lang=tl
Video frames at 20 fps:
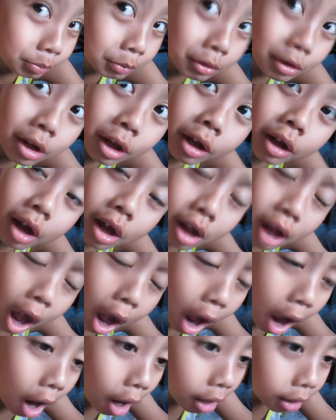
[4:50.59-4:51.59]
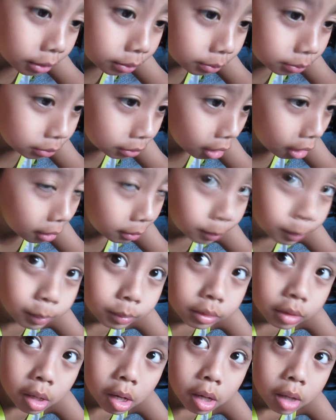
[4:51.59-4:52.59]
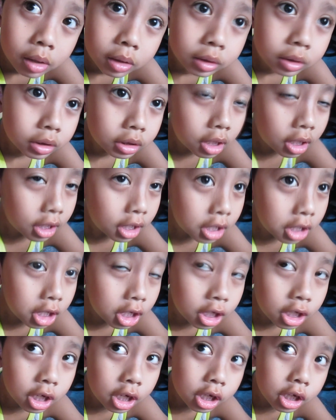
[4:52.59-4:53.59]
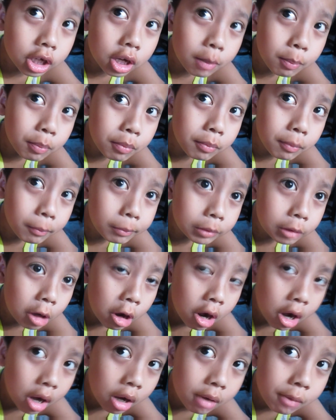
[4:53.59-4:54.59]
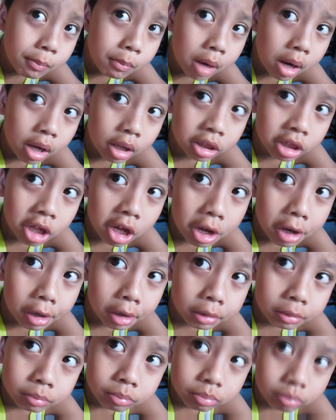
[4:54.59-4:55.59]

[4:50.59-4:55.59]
Hindi kaya. Langgam. Kagat ng langgam. Naka, makati eh.